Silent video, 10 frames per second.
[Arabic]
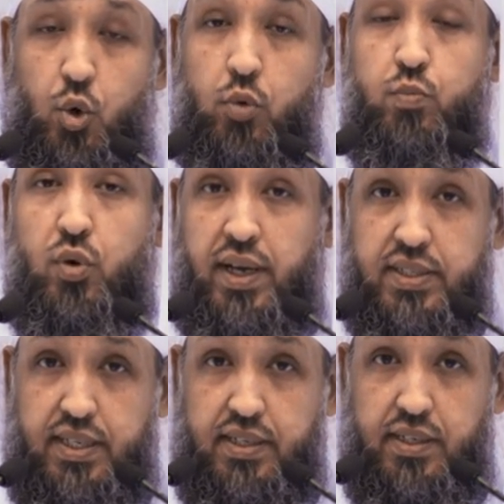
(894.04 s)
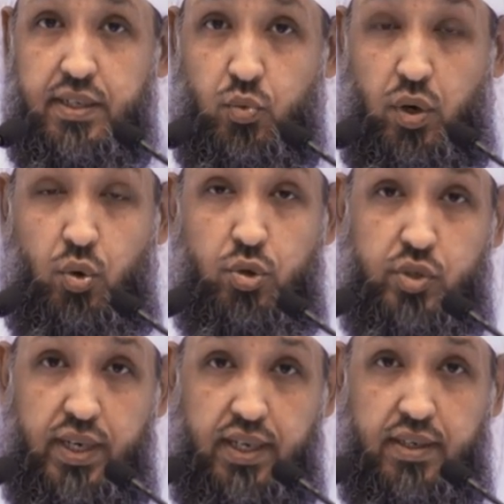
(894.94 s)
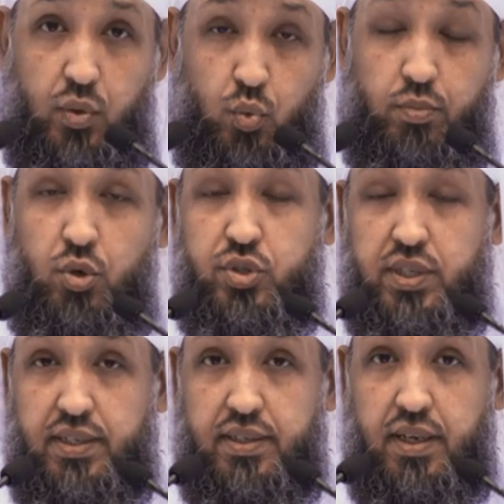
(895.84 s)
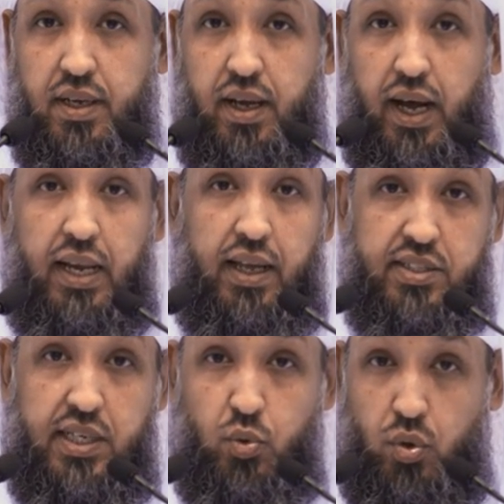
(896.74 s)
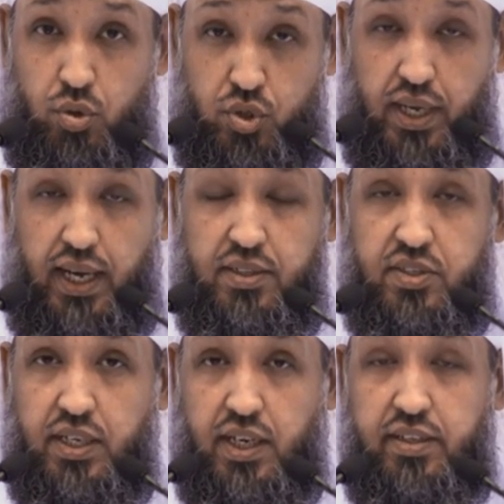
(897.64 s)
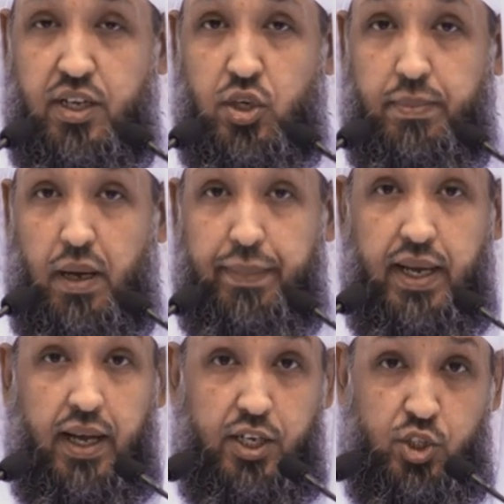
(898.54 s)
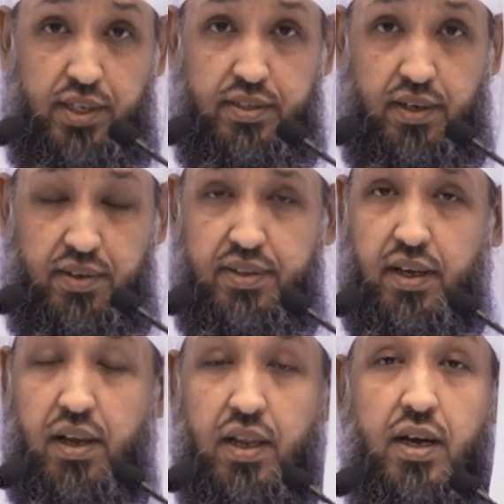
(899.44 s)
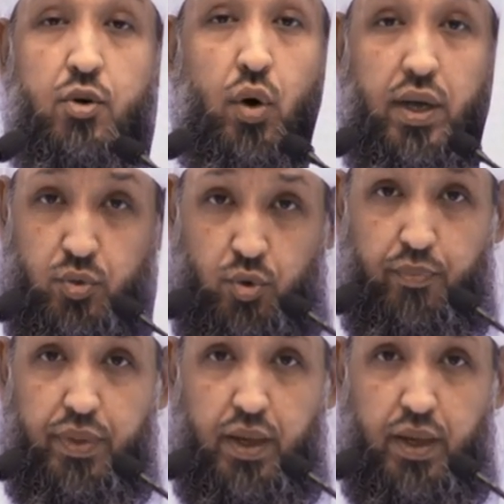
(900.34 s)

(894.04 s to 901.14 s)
أم الحسن والحسين ومحسن الحسن والحسين سيدا شباب أهل الجنة رضي الله عنهم